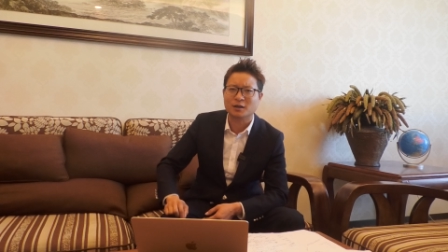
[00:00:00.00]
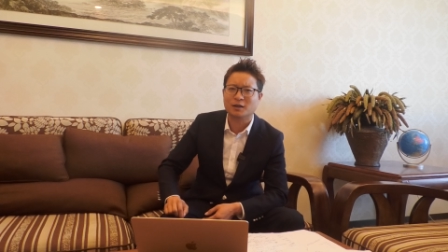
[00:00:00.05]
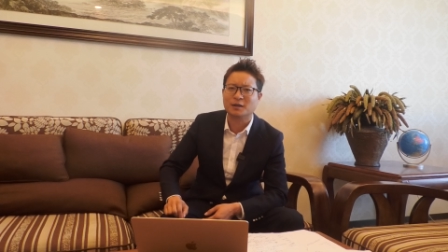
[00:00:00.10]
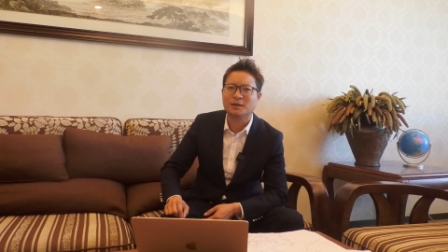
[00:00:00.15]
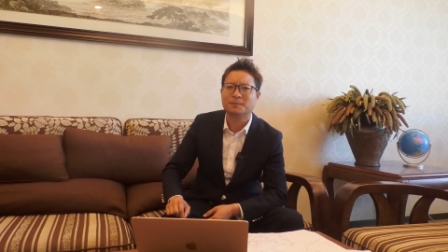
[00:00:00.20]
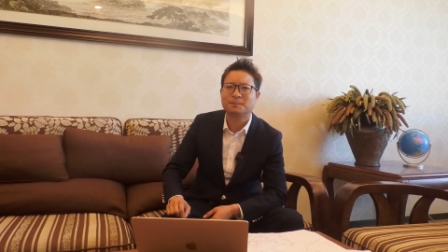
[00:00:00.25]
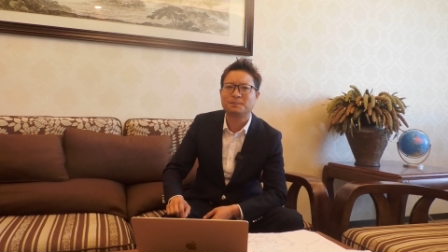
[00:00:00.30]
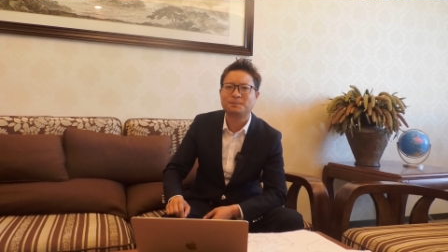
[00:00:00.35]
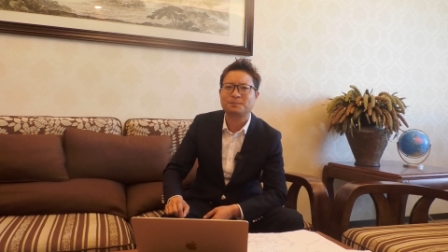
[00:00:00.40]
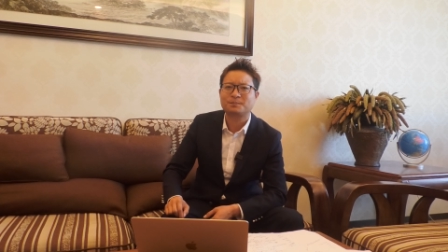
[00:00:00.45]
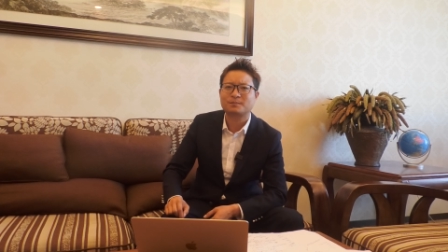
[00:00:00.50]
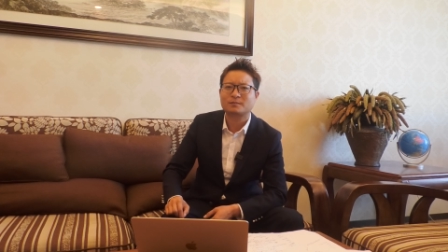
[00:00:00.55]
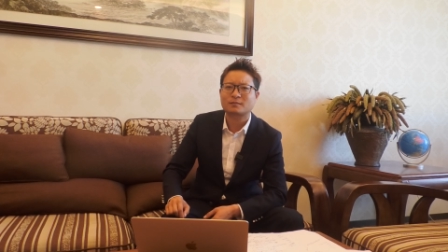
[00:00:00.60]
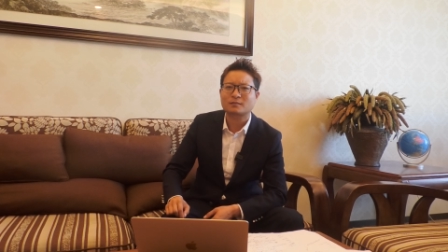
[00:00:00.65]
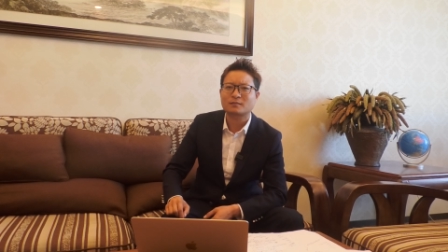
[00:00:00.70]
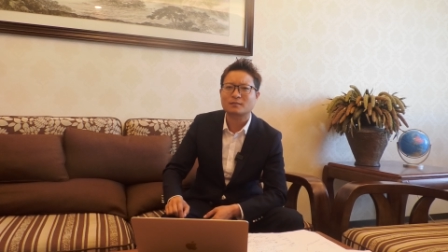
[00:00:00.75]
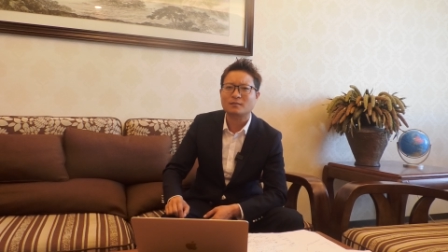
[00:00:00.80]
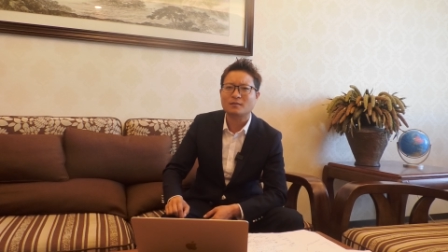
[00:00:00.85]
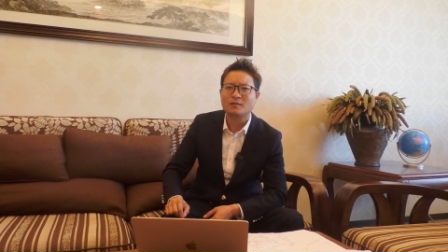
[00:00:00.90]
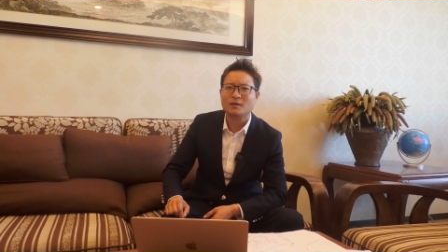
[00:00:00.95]
题里，
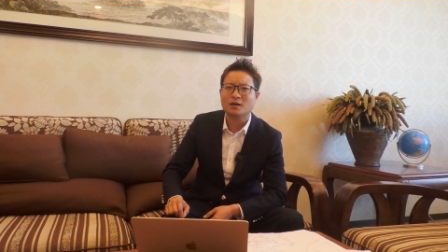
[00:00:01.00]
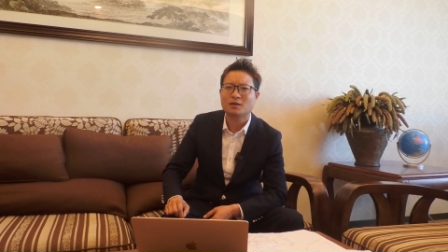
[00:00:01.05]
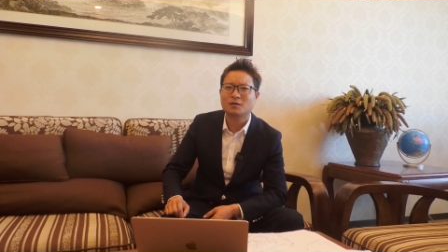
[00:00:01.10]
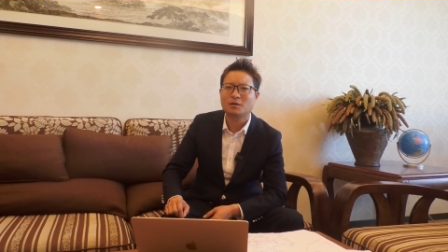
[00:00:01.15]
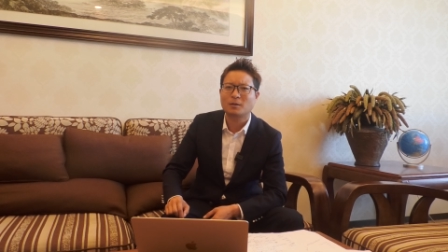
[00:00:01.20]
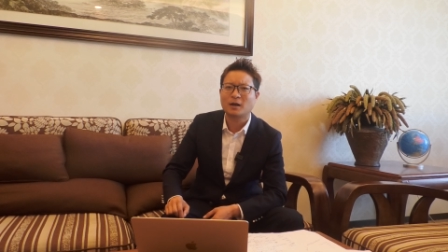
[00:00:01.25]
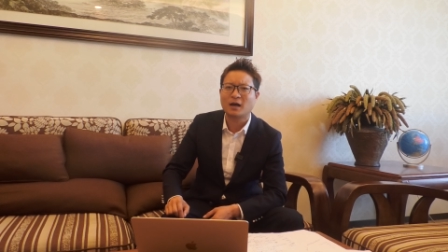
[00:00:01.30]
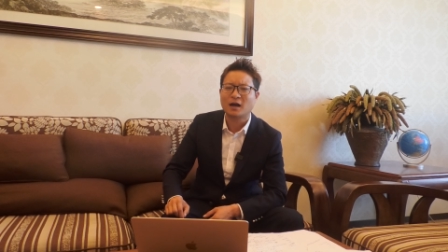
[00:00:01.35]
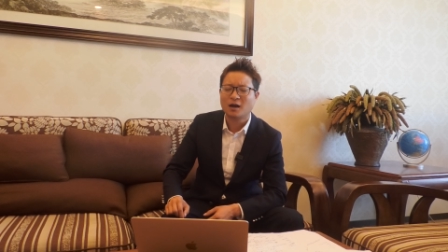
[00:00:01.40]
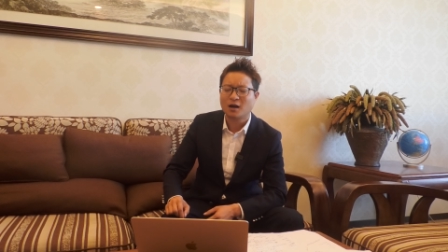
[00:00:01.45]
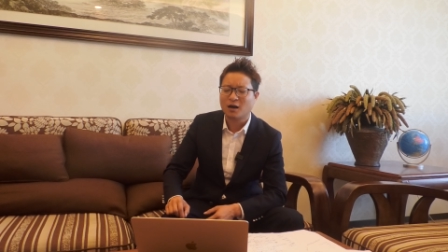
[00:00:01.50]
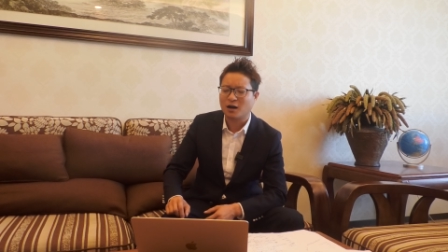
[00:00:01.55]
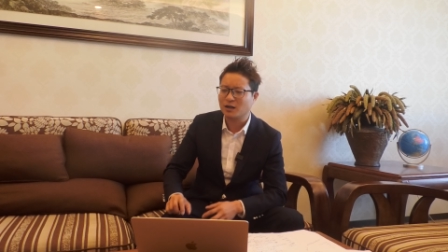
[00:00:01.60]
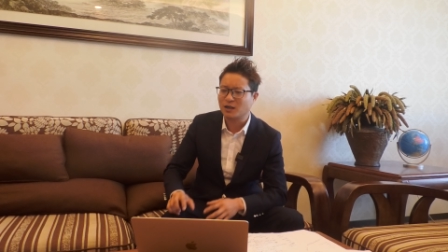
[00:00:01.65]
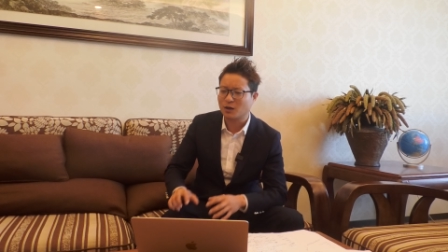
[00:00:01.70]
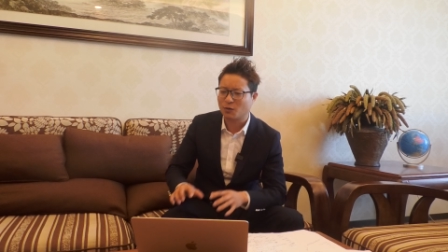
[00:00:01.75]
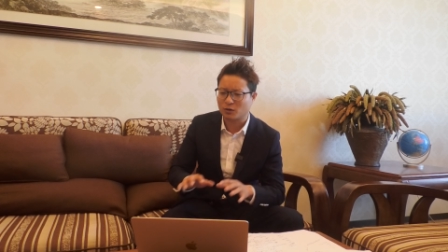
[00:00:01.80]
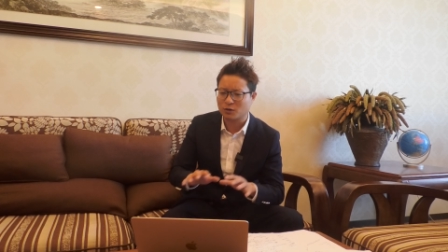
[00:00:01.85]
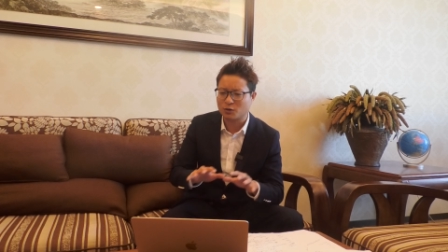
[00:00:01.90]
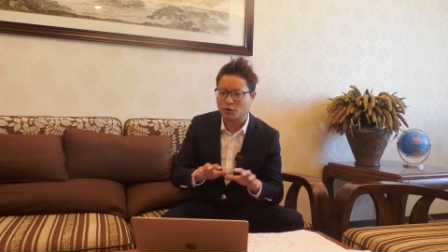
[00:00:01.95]
对不对？而
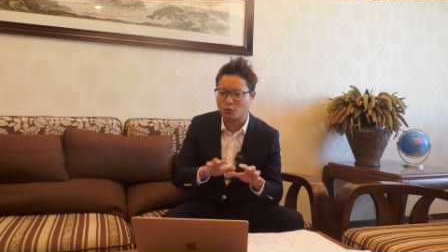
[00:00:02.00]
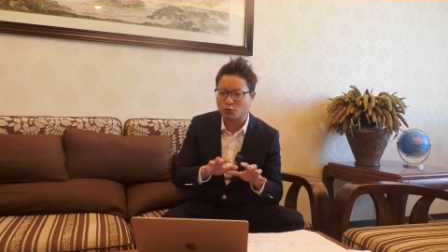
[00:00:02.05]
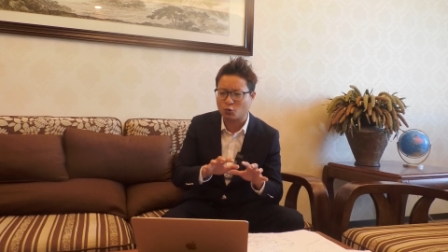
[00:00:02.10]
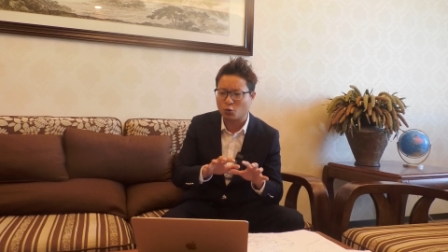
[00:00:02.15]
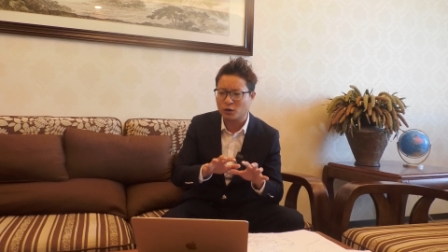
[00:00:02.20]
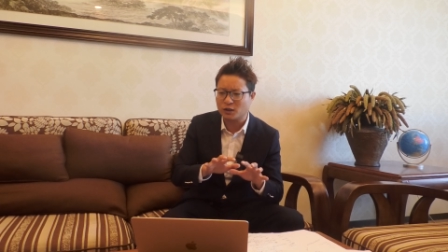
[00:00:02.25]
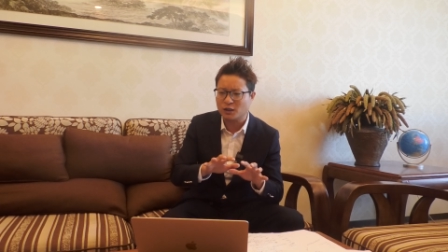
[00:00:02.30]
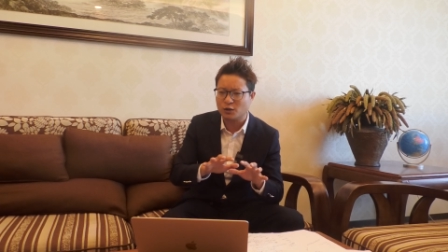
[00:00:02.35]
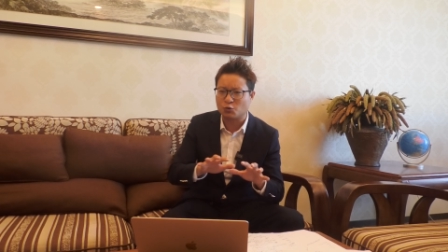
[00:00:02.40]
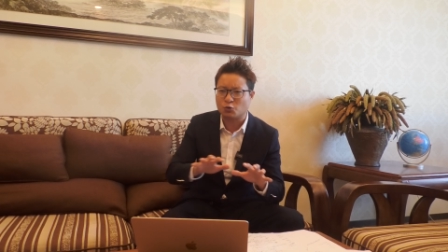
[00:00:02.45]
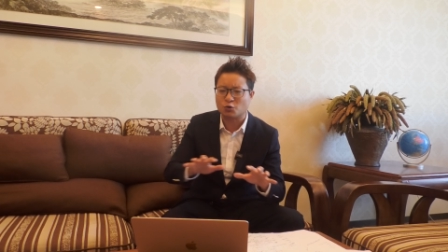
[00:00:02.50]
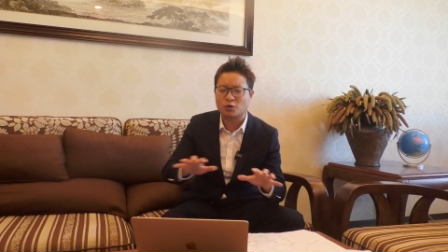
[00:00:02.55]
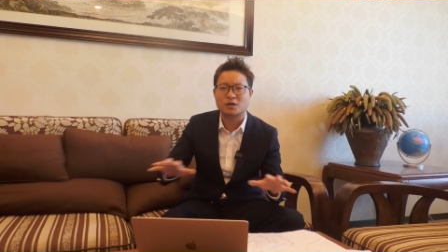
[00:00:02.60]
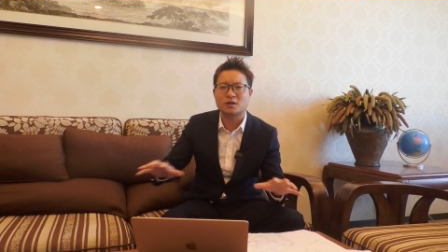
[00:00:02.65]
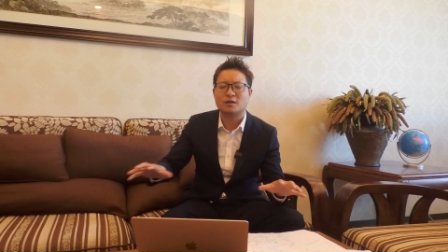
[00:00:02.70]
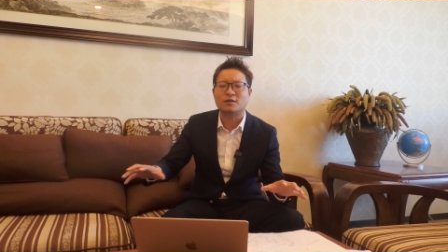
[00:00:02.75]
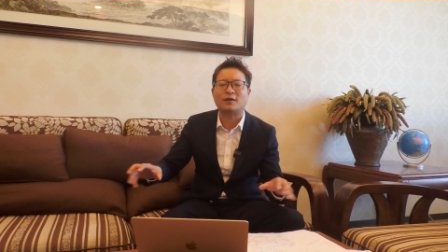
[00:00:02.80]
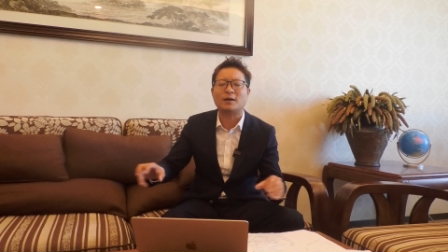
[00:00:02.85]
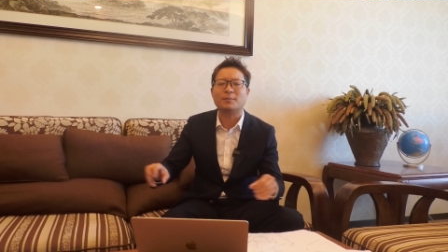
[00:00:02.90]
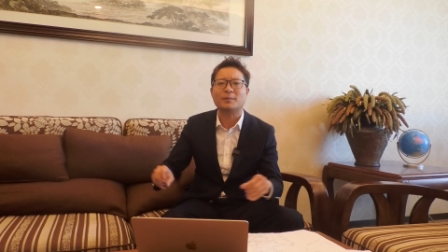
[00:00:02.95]
且我是从国际局
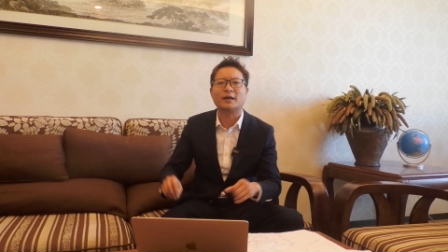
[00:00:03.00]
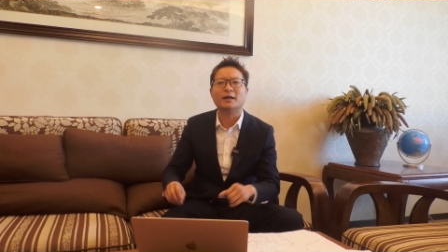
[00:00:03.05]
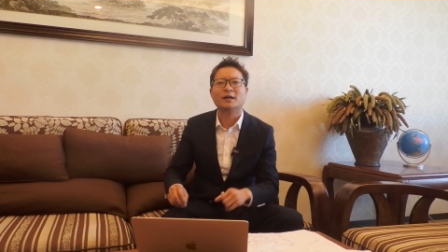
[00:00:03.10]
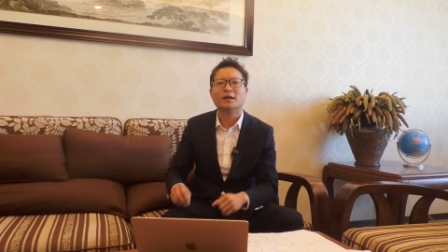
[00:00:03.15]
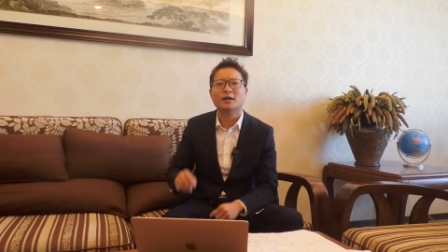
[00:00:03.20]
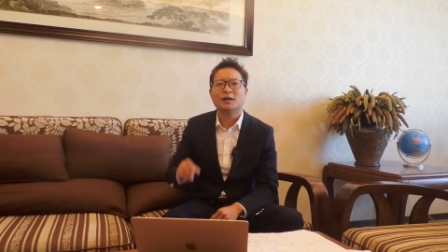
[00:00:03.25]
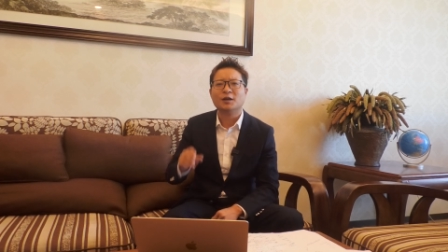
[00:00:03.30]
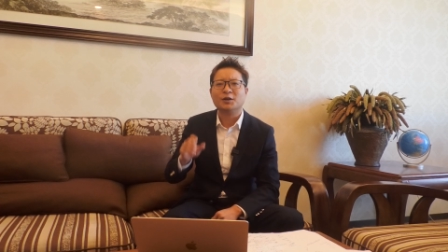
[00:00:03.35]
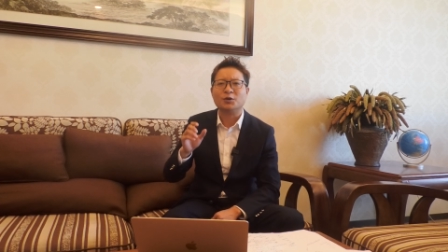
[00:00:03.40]
势的方面